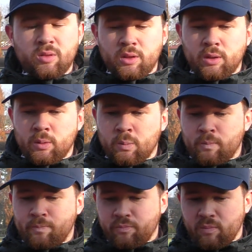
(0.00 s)

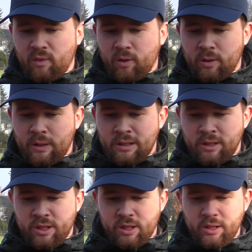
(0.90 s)
Ähm,
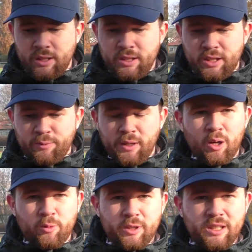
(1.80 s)
ähnlich, ähnlicher
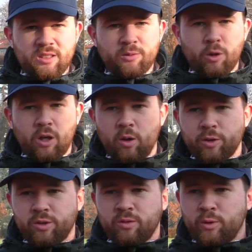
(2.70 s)
Verlauf wie letzte Woche
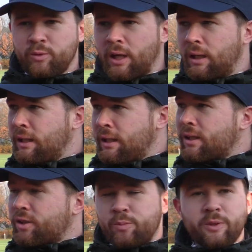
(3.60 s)
auch schon, wo wir
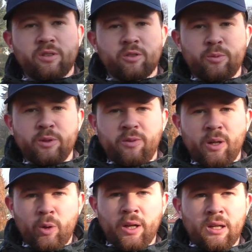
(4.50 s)
das Spitzenspiel
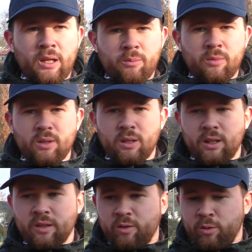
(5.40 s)
verloren haben, äh,
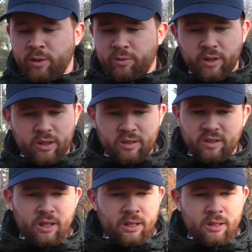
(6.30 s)
1-0 bei
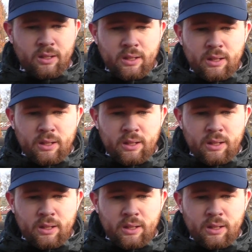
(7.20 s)
Friedrichshagen.